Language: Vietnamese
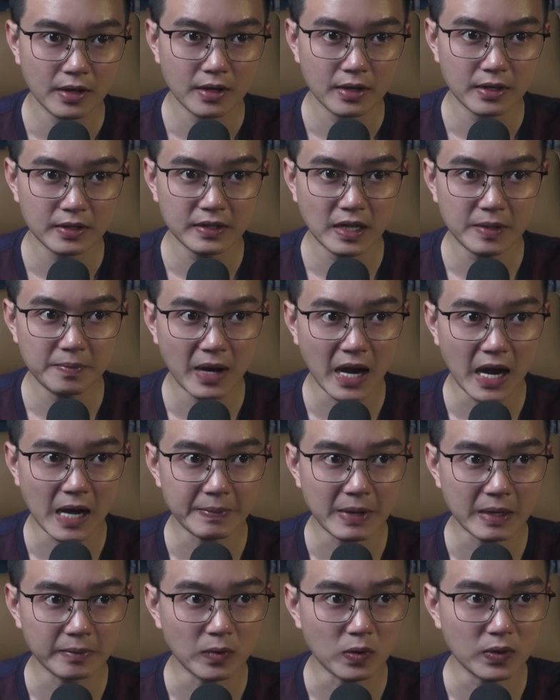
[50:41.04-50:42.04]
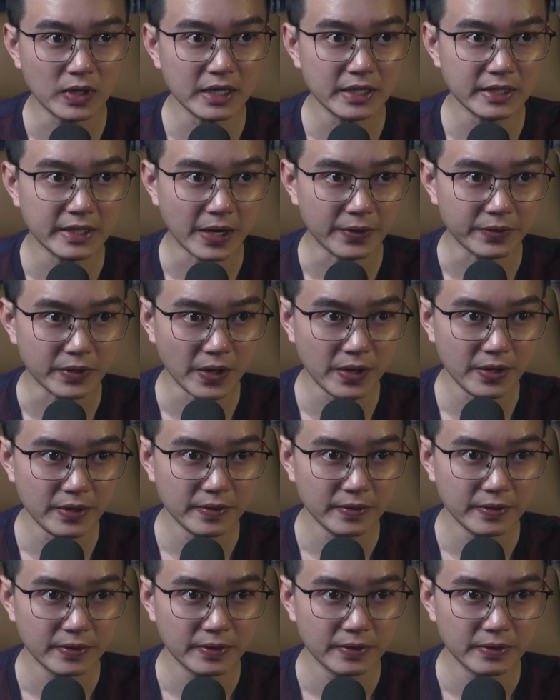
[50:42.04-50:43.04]
Thế mà bằng một cách nào đó,
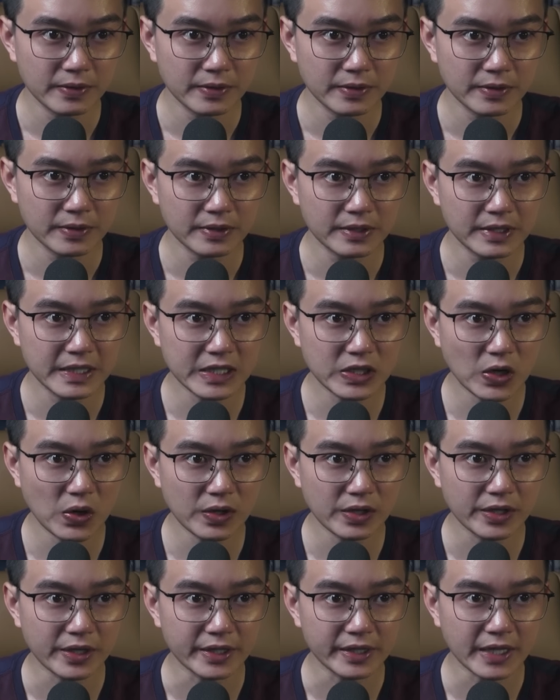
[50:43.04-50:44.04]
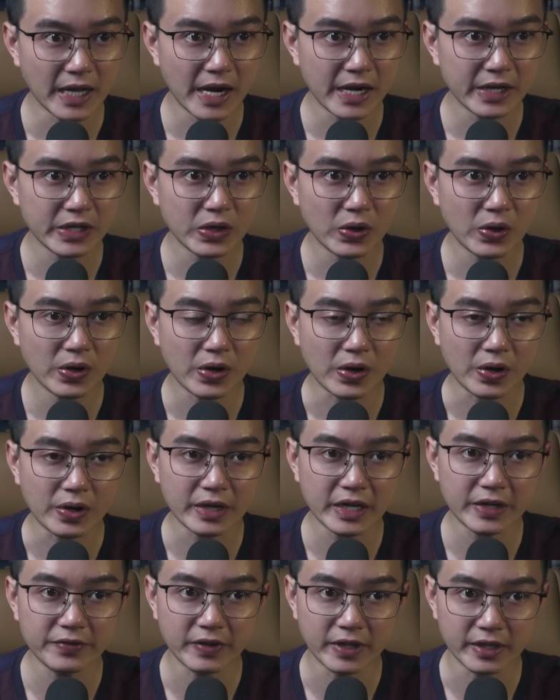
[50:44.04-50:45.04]
khi con người ta cho họ
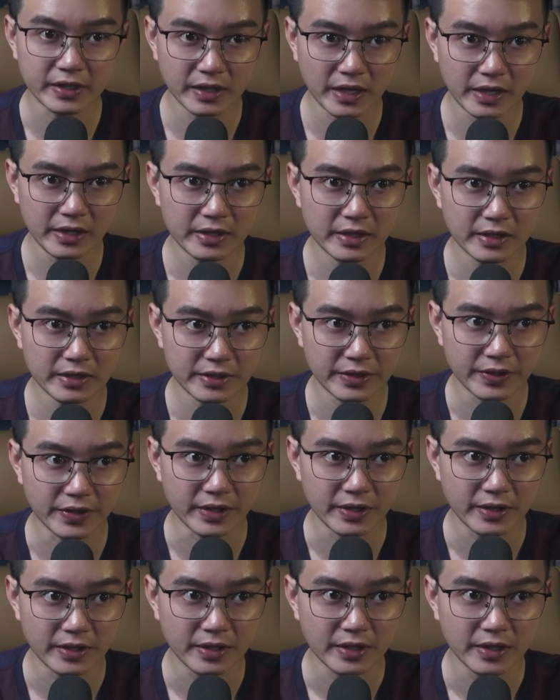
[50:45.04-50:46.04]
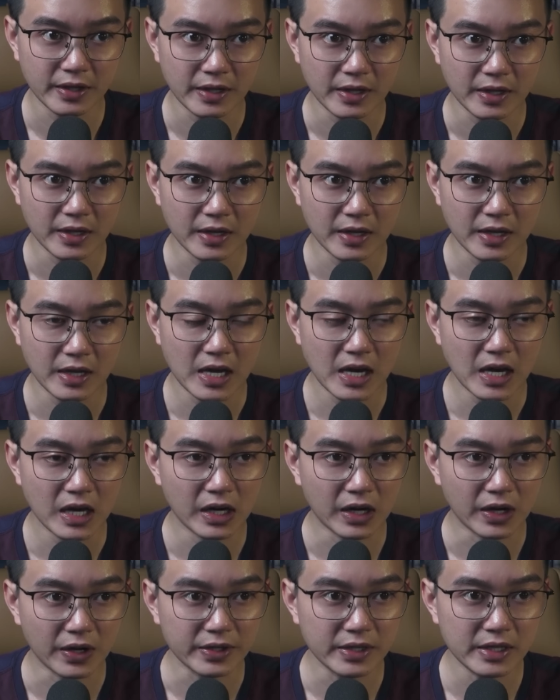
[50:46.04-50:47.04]
cái vị thế hơn người,
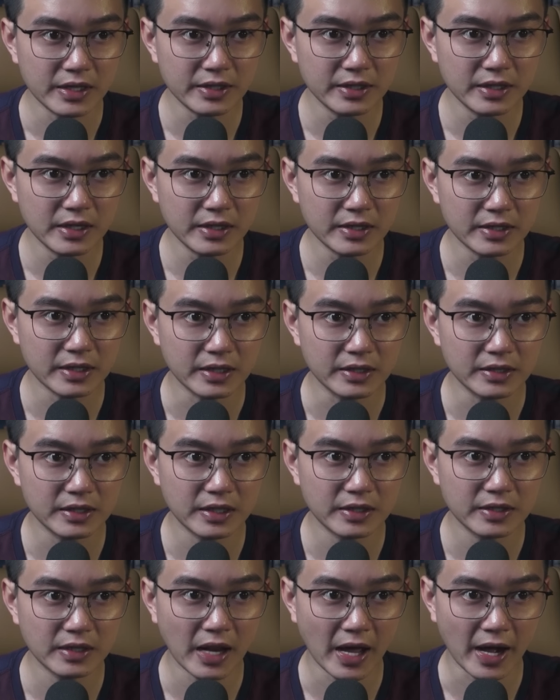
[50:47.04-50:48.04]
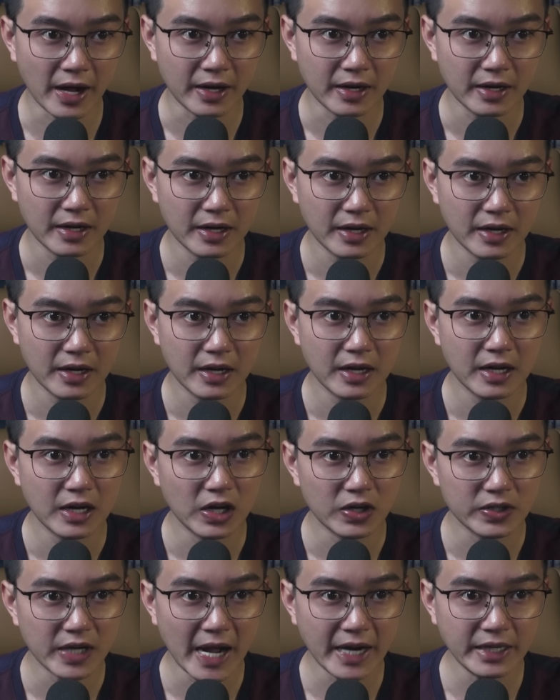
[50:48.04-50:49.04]
họ nhất nhất chỉ tin là
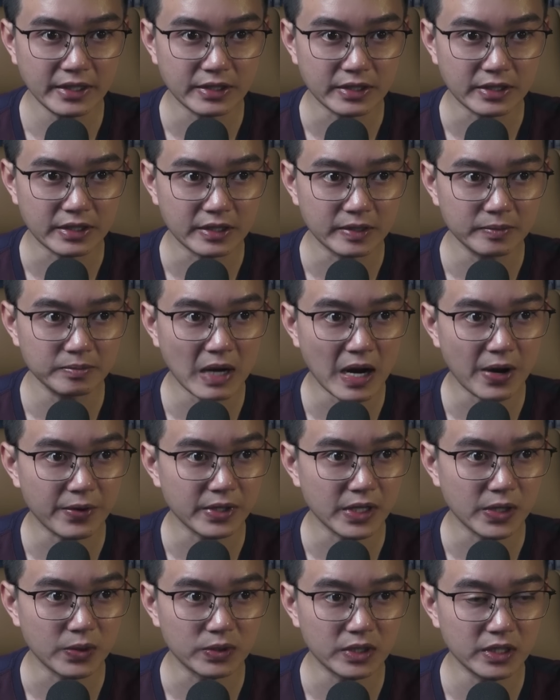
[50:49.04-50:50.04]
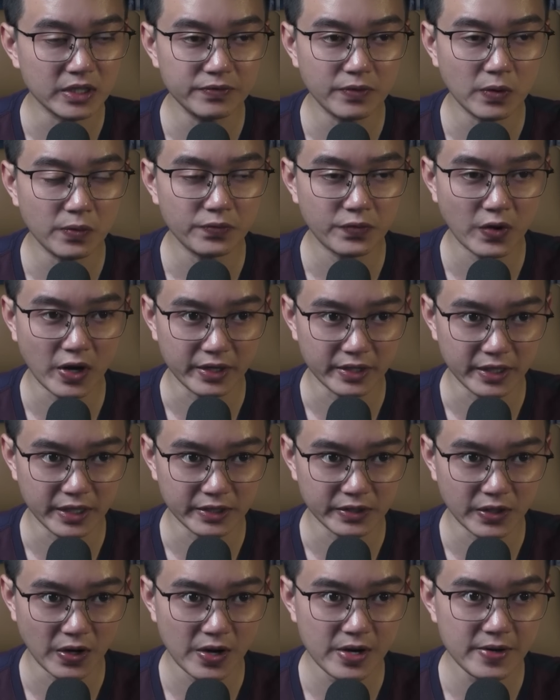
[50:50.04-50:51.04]
họ đáng được hưởng bao nhiêu thứ phúc phần nên
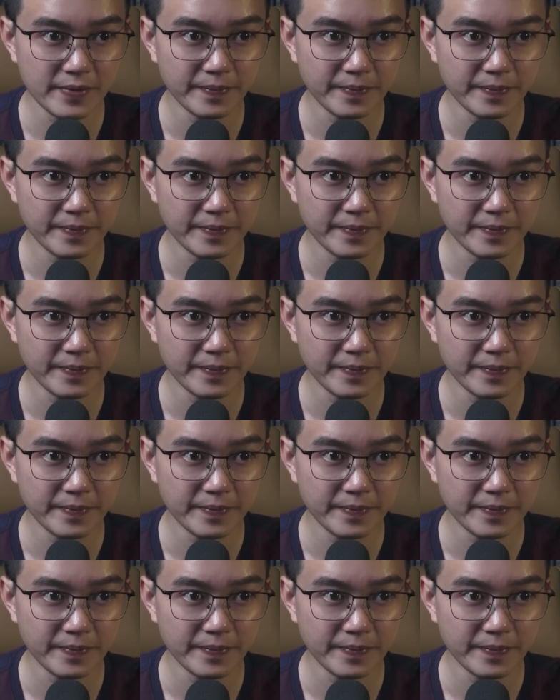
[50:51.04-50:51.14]
có,